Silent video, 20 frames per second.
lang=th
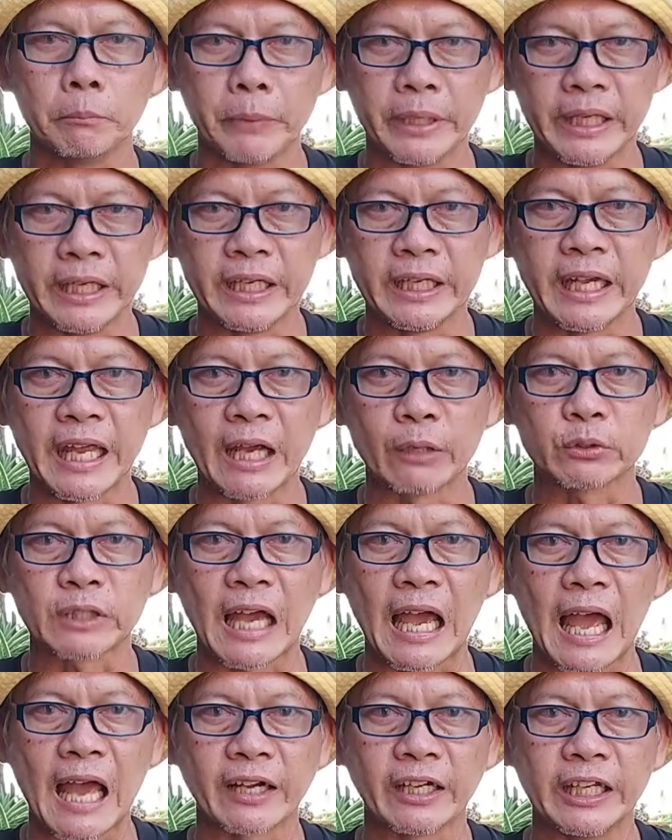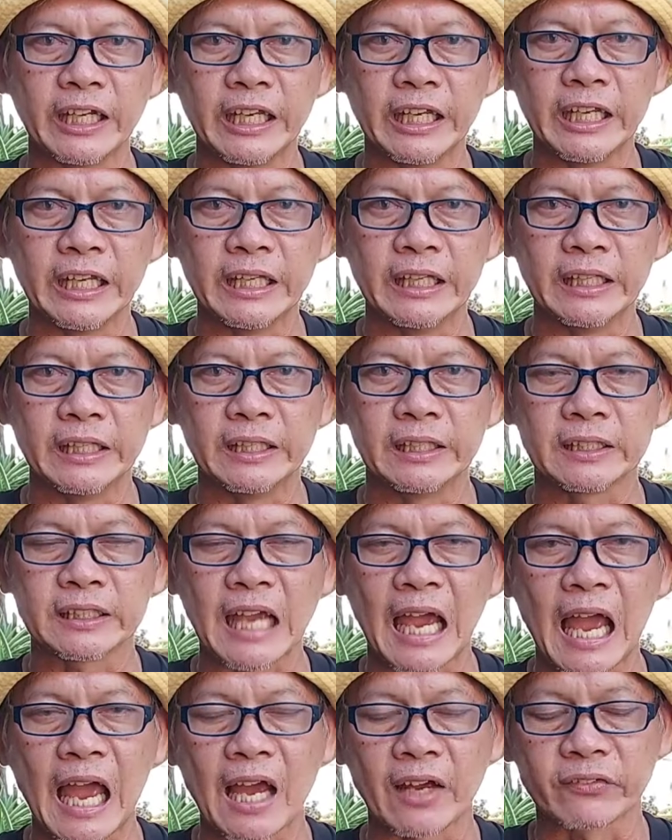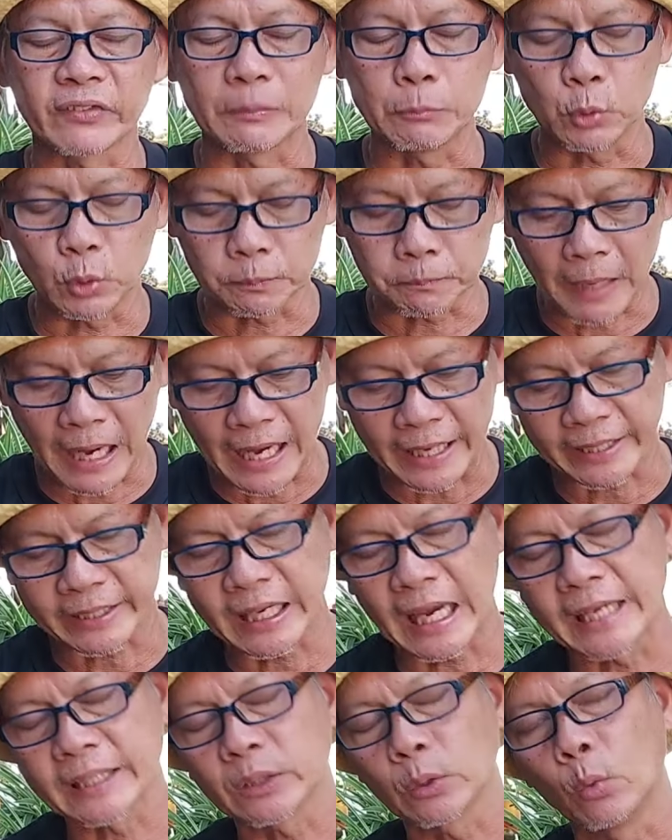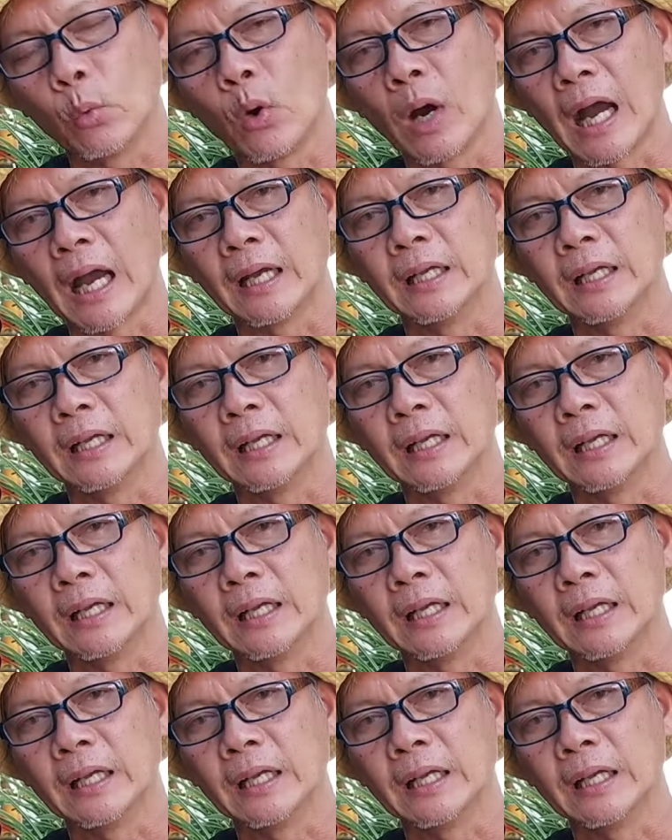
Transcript: มีแนวทางดีๆ จากสมุนไพรใกล้ตัว